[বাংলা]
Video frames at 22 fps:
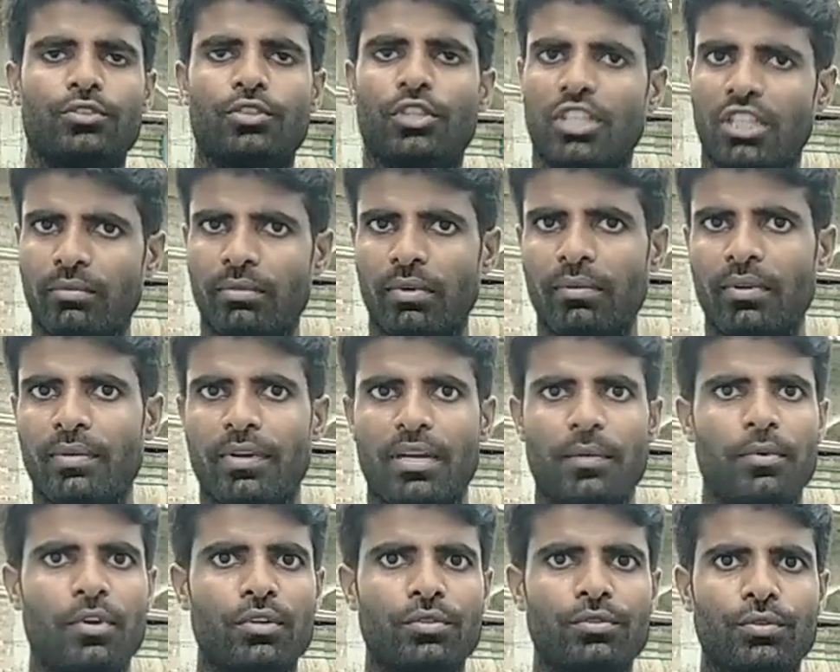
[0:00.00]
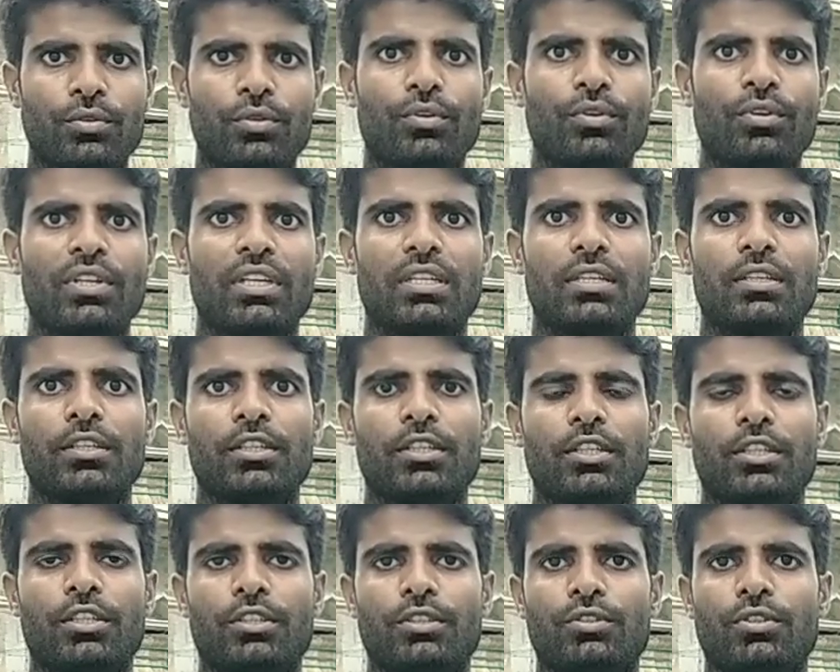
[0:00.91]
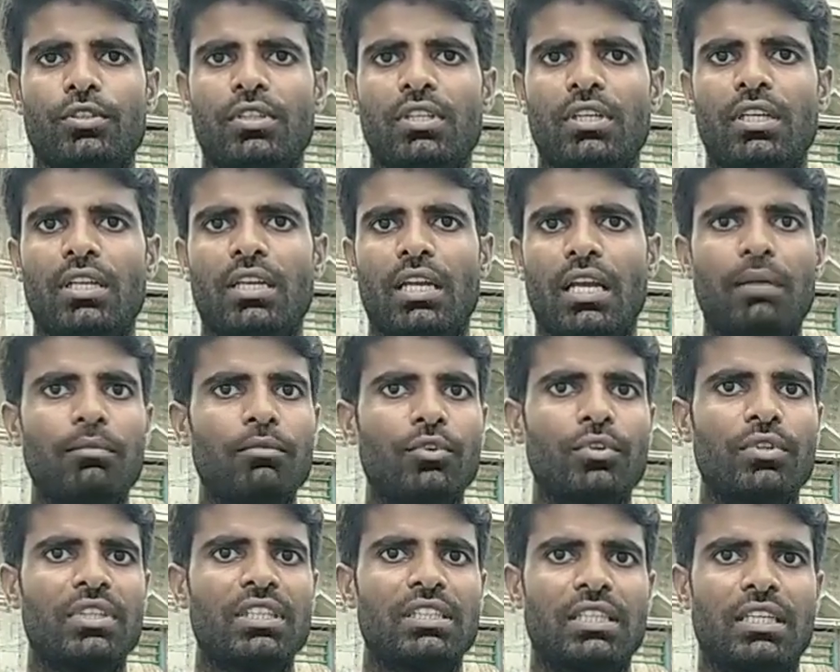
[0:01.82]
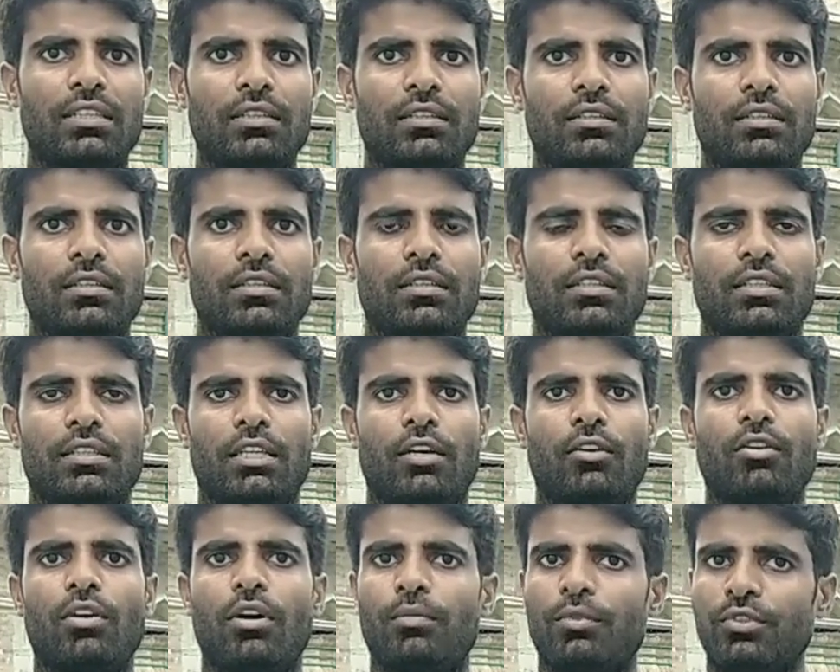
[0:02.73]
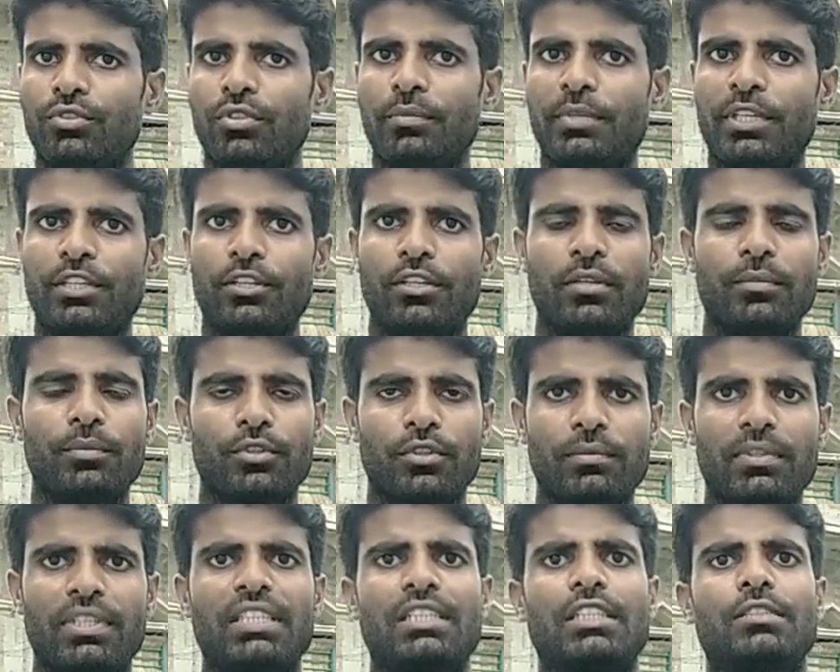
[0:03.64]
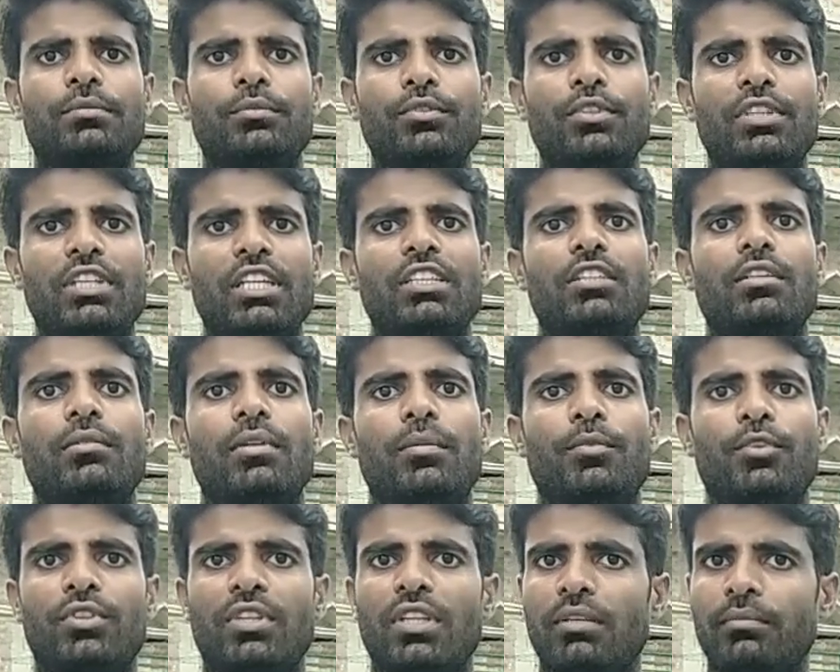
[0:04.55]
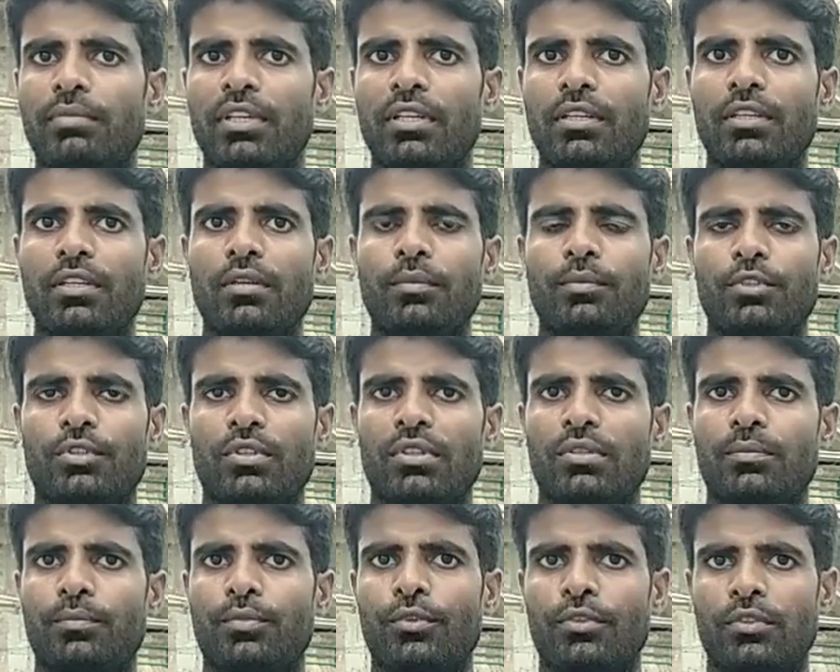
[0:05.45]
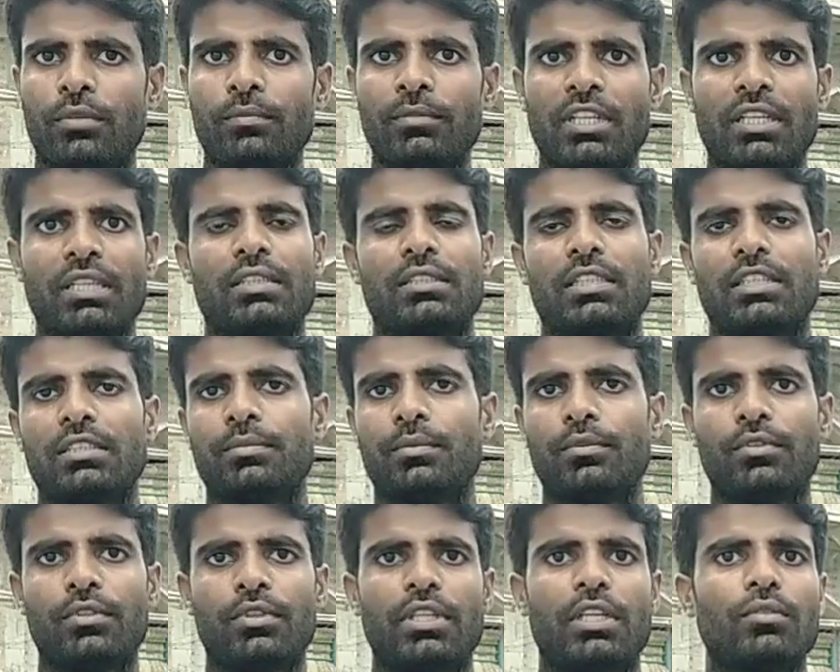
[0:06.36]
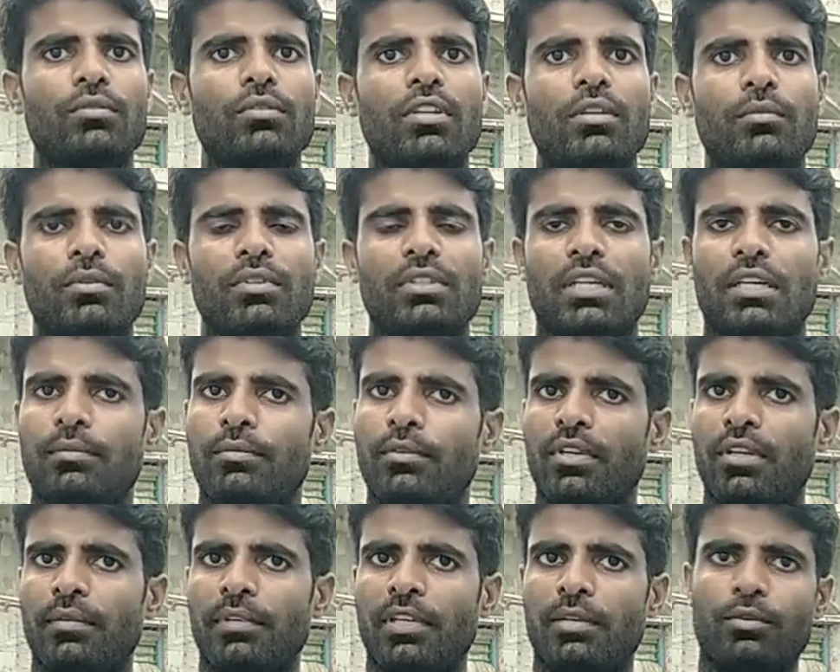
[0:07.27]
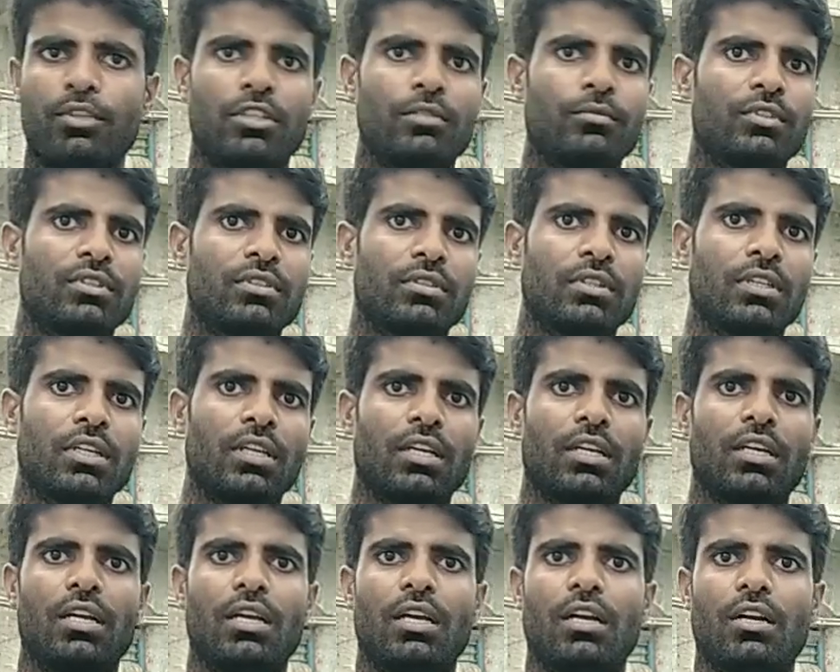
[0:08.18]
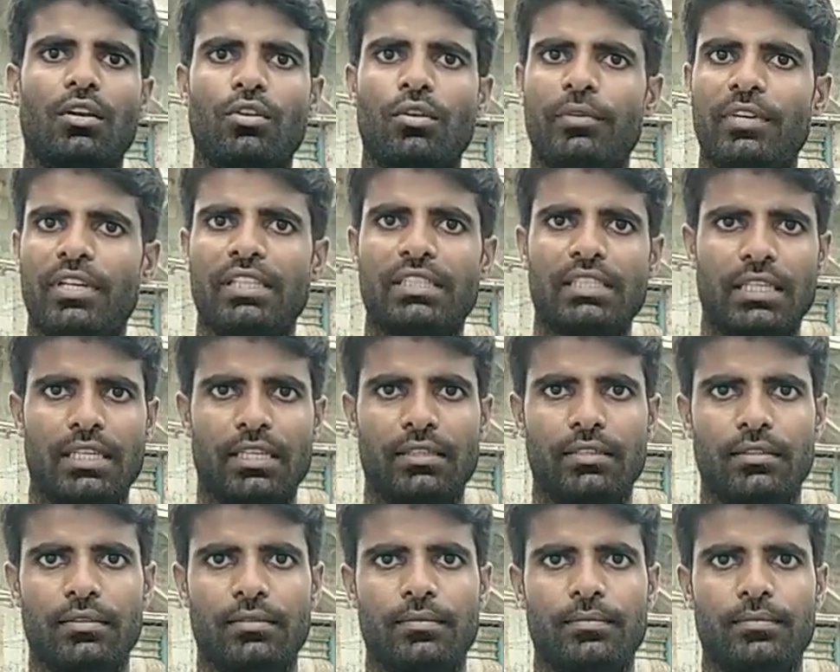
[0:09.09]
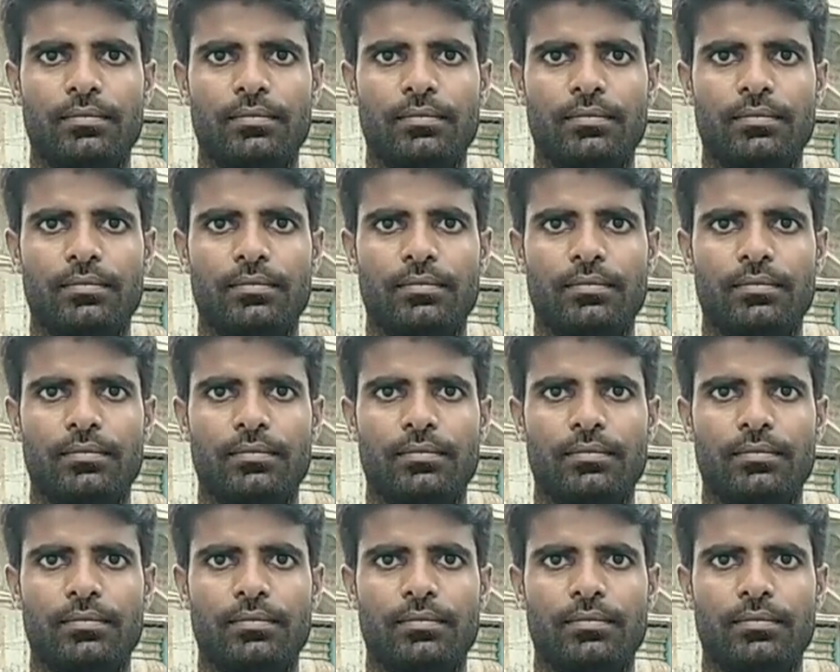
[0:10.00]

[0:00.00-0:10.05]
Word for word: সঠিকভাবে বায়োফ্লক শুরু করে যদি লাভ করতে চান তাহলে অবশ্যই ভিডিওটি প্রথম থেকে শেষ পর্যন্ত দেখতে হবে প্রত্যেক ভিডিও প্রথম থেকে শেষ পর্যন্ত দেখুন এবং তারপর আপনার মতামত কমেন্টে জানান